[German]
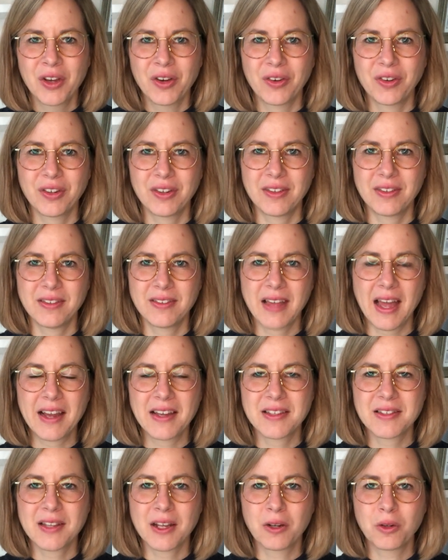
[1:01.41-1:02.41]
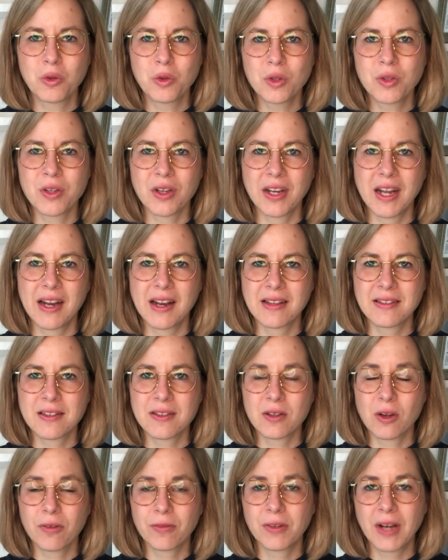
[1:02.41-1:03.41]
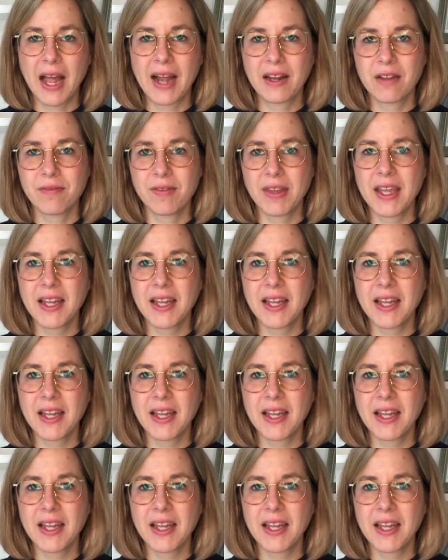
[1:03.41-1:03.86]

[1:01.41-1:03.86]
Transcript: und die Sache ist dann gut, sondern dass es oft lange